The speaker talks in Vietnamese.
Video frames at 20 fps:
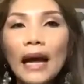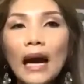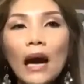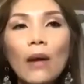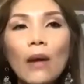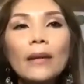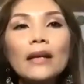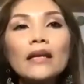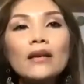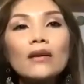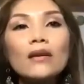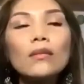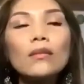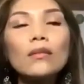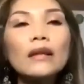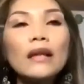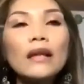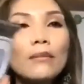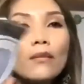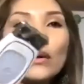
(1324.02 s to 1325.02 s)
nào mấy chị cũng có
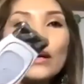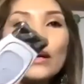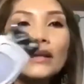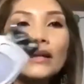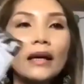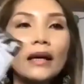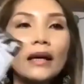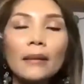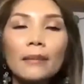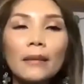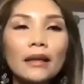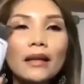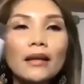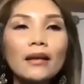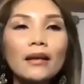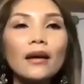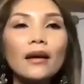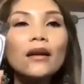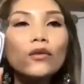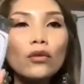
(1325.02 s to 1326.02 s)
thể mua được hết mấy chị
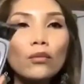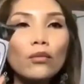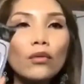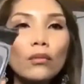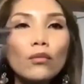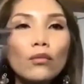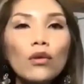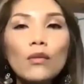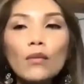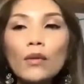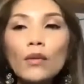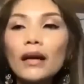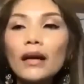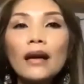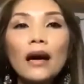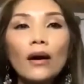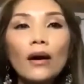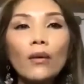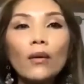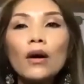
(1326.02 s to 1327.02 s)
nói là tôi muốn mua một cái
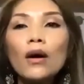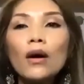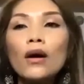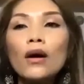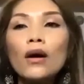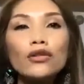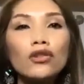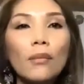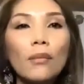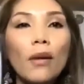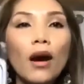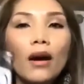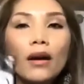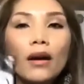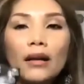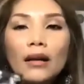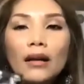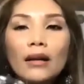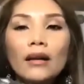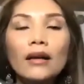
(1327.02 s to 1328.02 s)
đầu cho
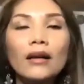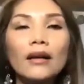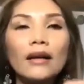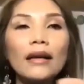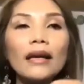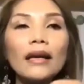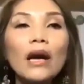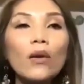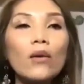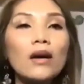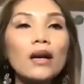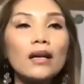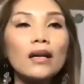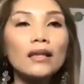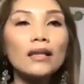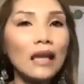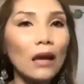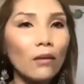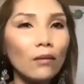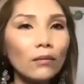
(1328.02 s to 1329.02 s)
body cái đầu gợn
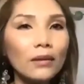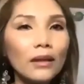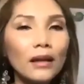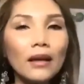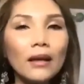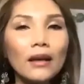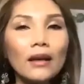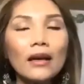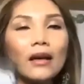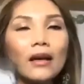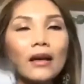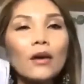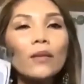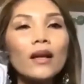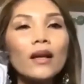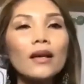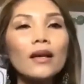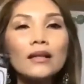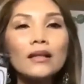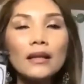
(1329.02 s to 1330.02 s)
sóng đó là công
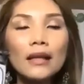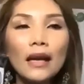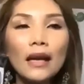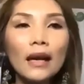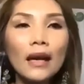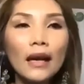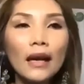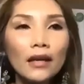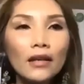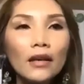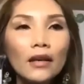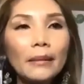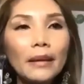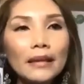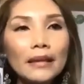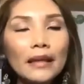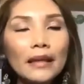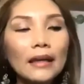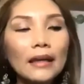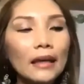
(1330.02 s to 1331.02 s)
ty nó sẽ lấy cho mấy
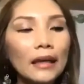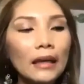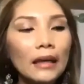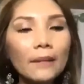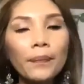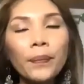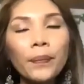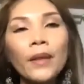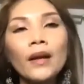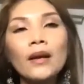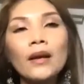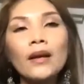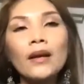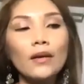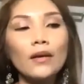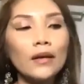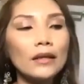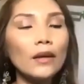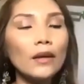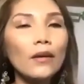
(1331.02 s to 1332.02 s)
chị ha
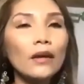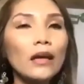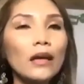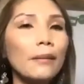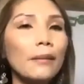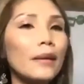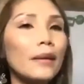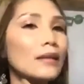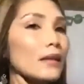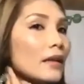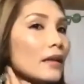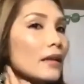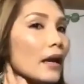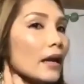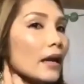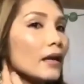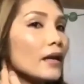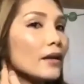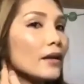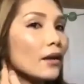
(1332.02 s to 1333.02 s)
rồi sau khi mấy chị
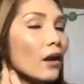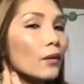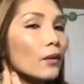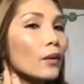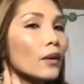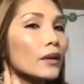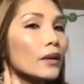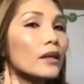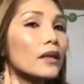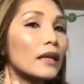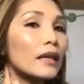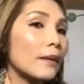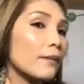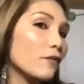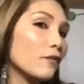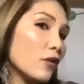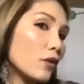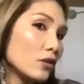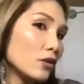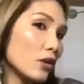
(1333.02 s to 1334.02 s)
đẩy đi thoát khoảng chừng
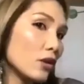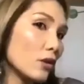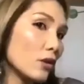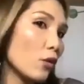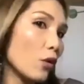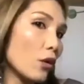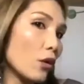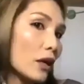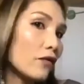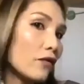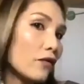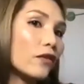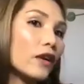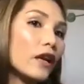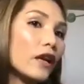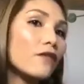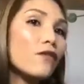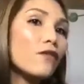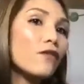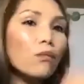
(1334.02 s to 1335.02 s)
5 phút cho mỗi cái
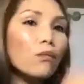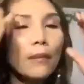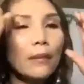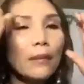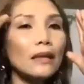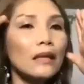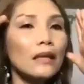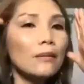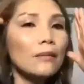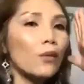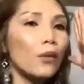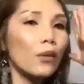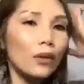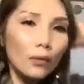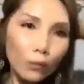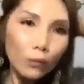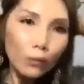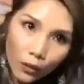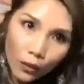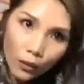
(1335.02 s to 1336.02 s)
cái vùng mà mấy chị
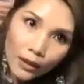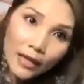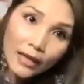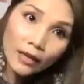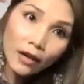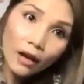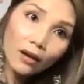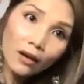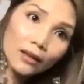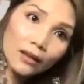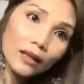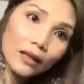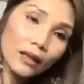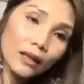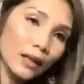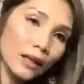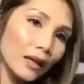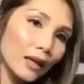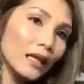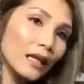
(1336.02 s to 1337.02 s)
muốn muốn đi thoát á
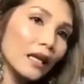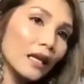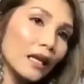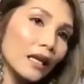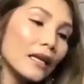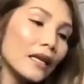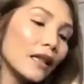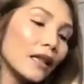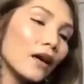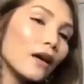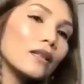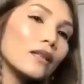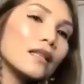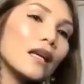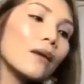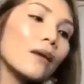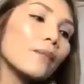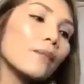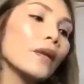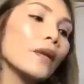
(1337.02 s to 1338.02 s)
thì đi thoát
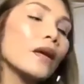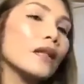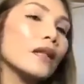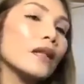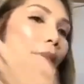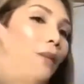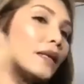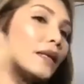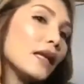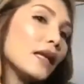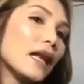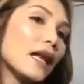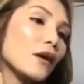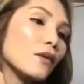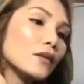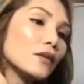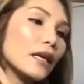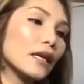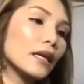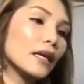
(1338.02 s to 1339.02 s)
xong thì mấy chị lau
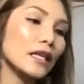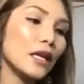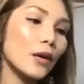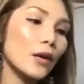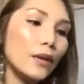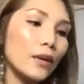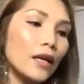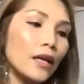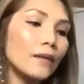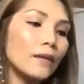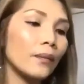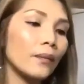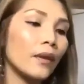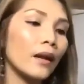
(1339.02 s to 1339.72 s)
sạch treo đi